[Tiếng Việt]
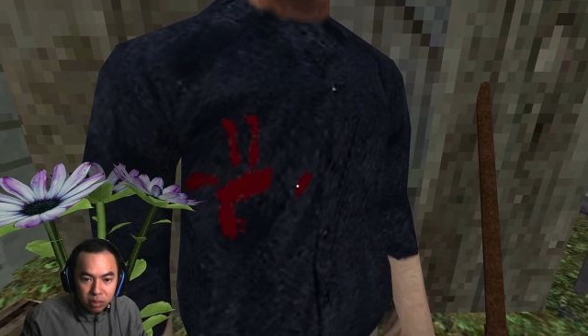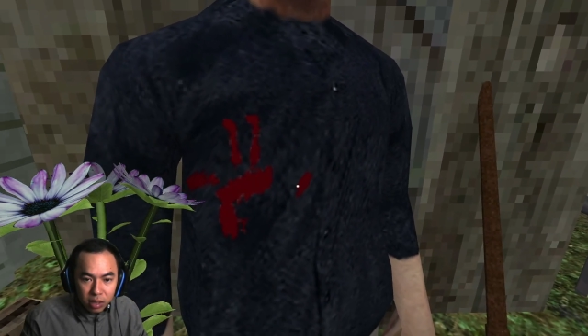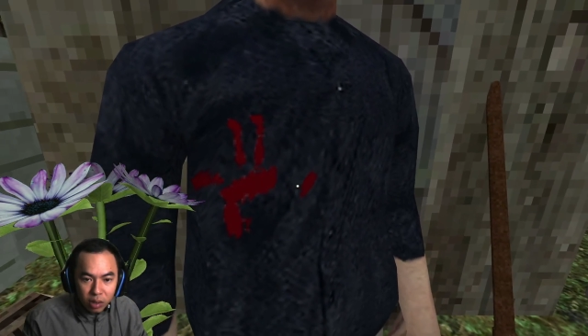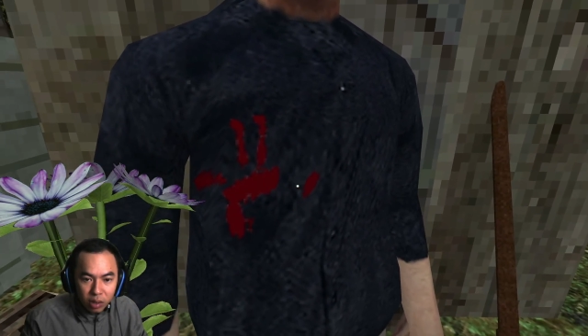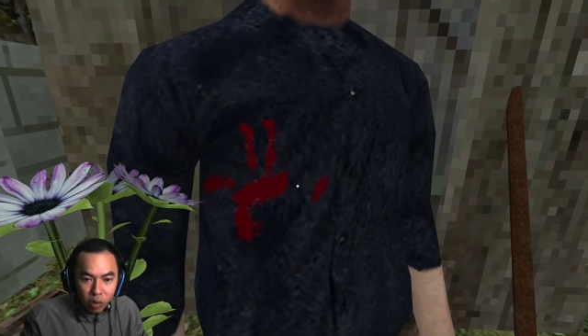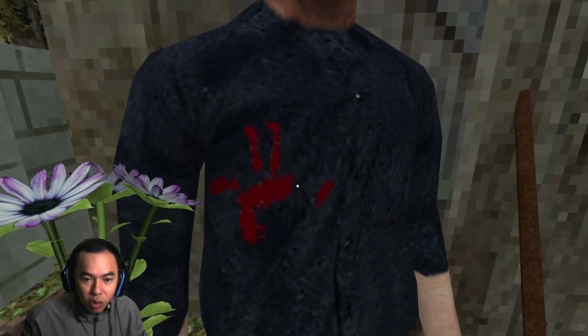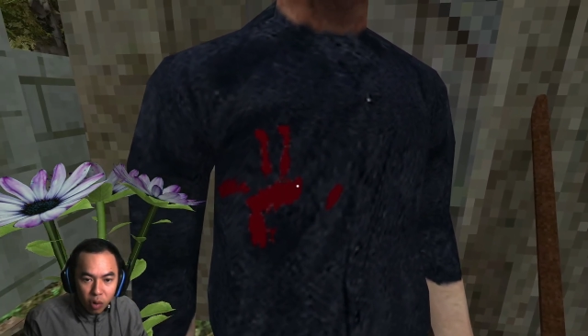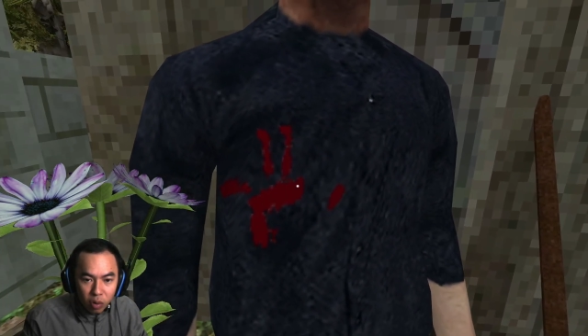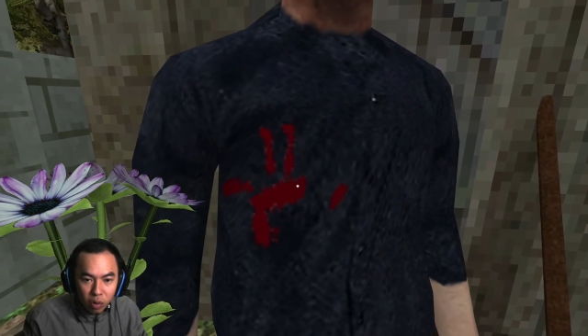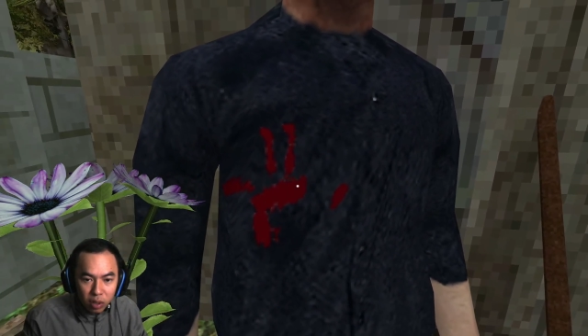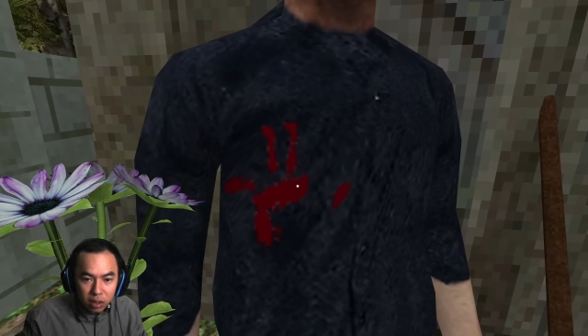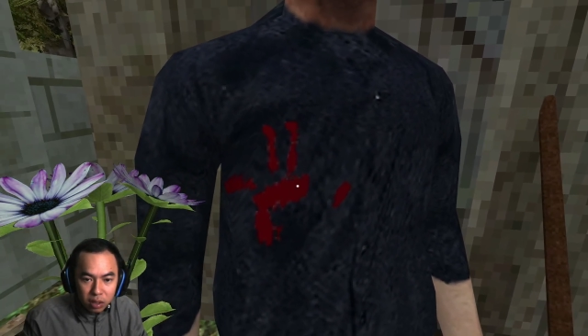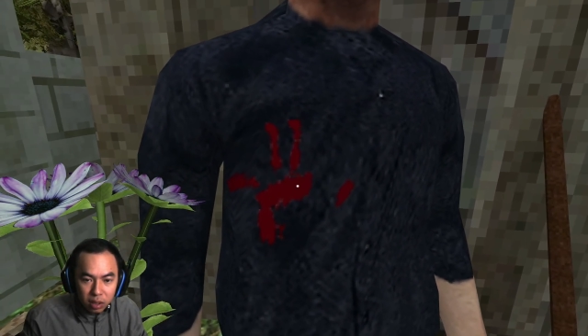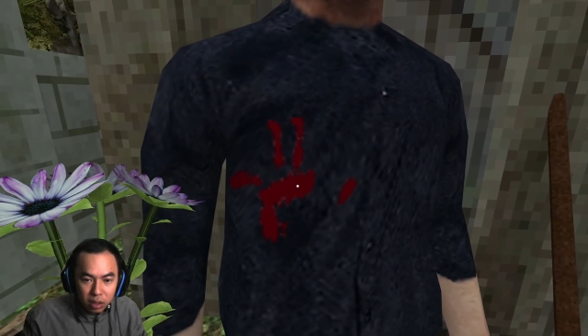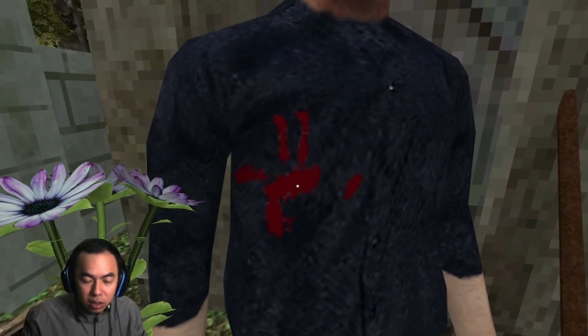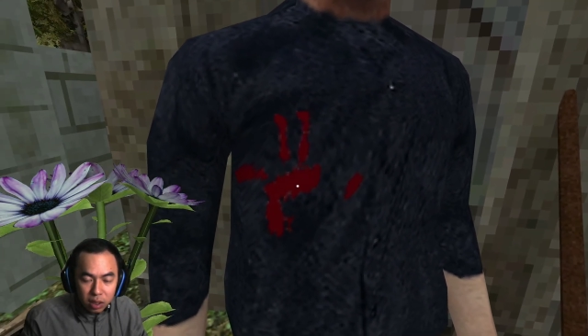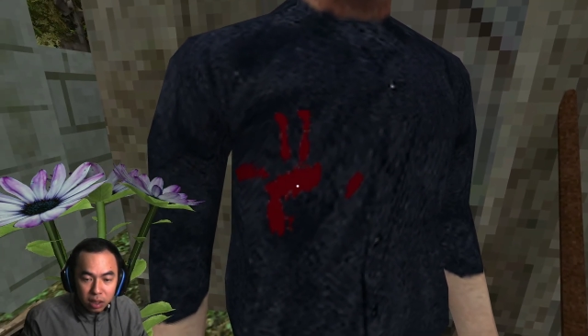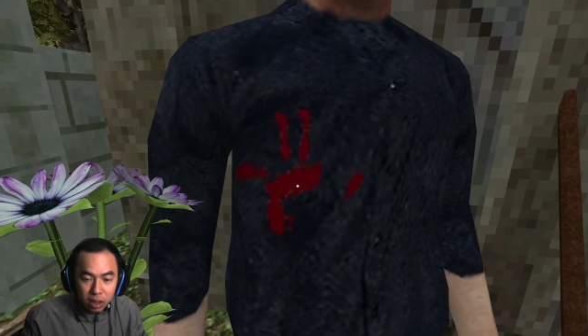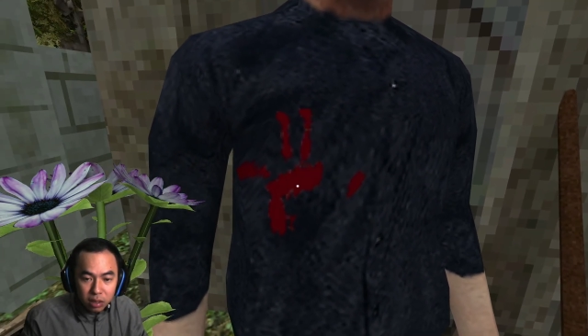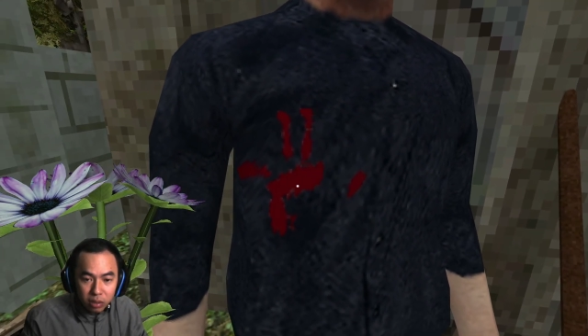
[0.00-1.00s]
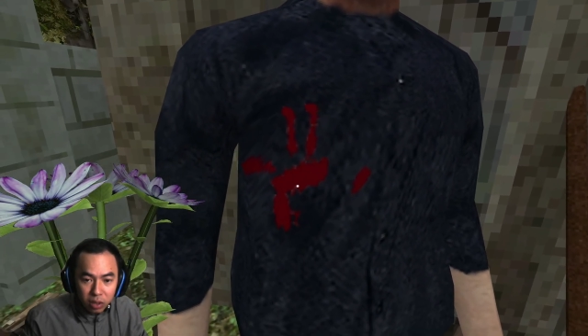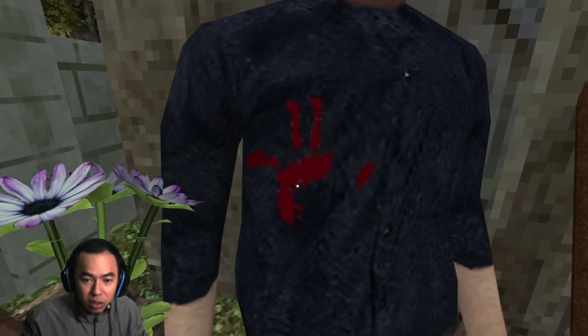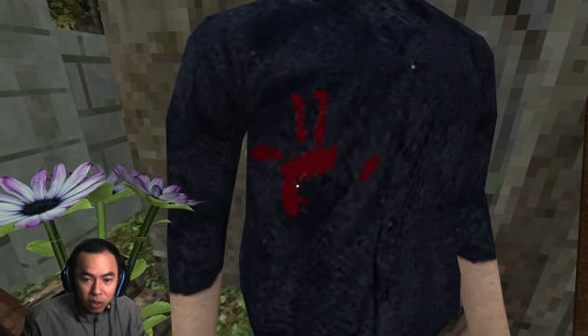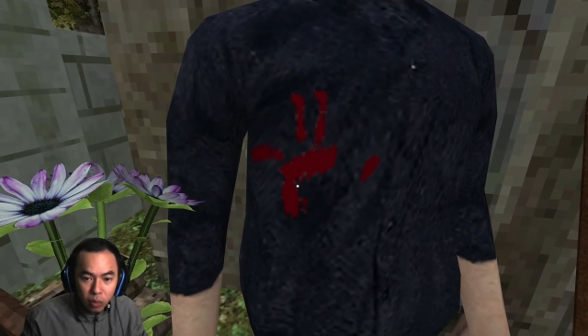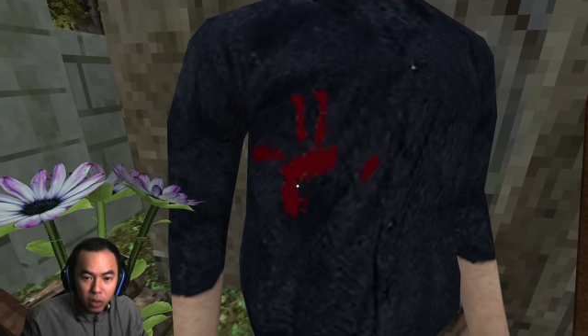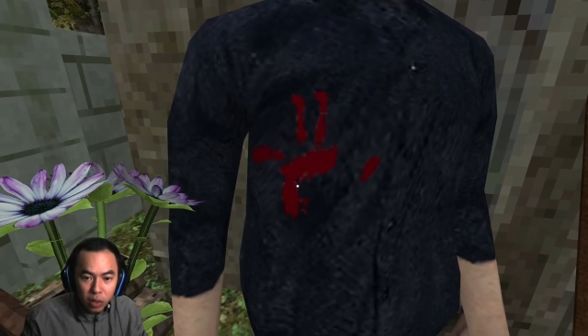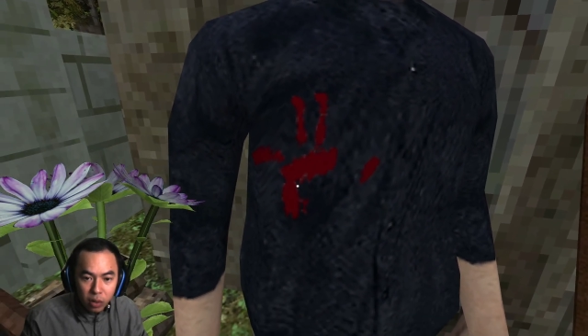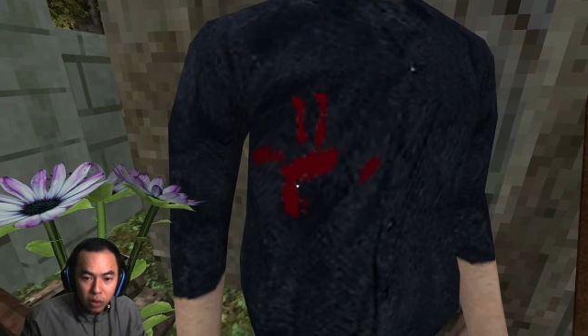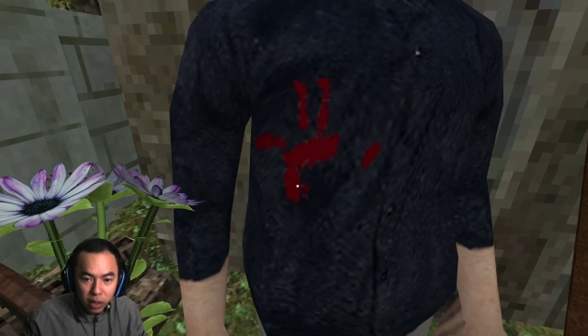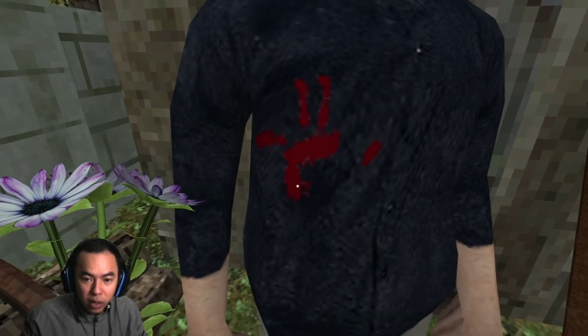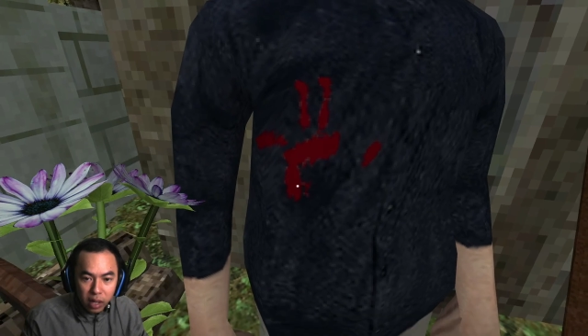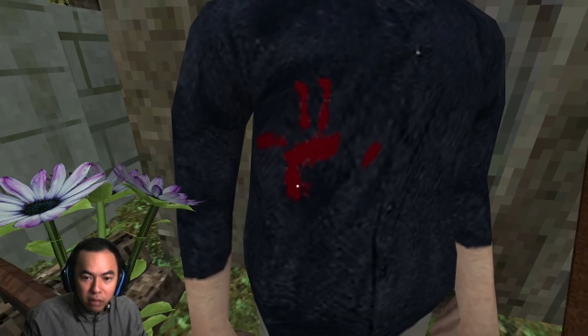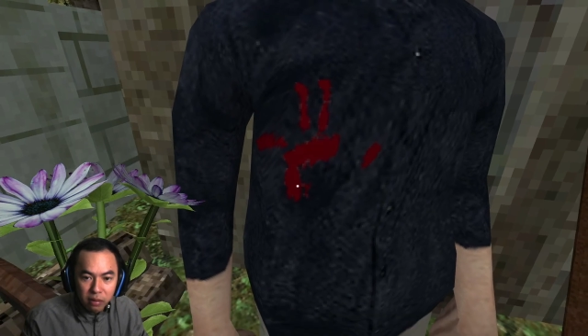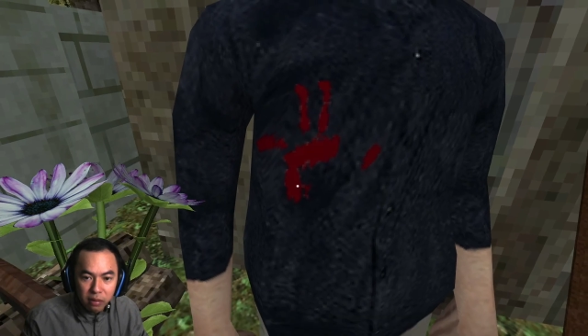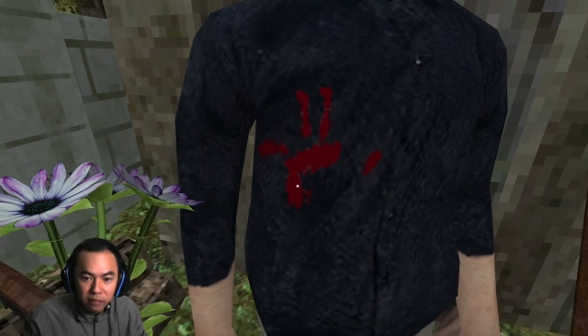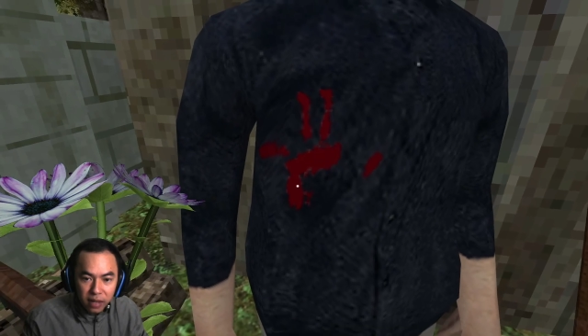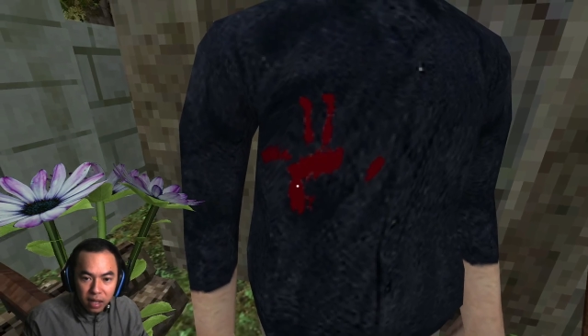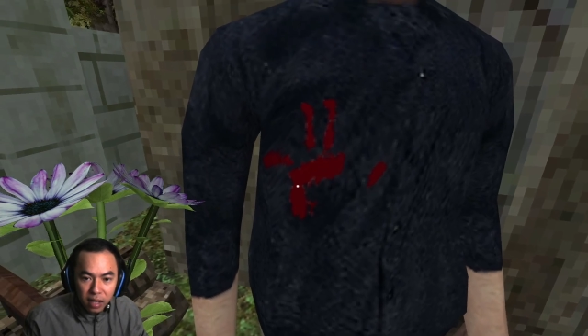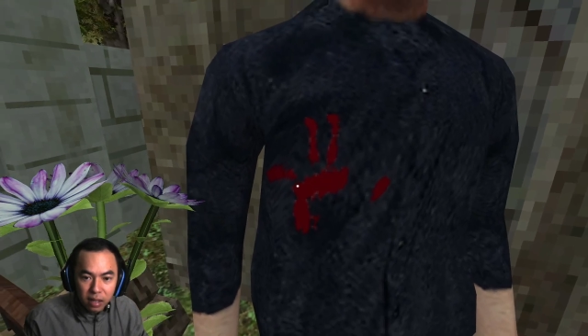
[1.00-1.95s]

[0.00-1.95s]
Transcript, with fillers: logo này tượng trưng cho nhiều điều ghê mày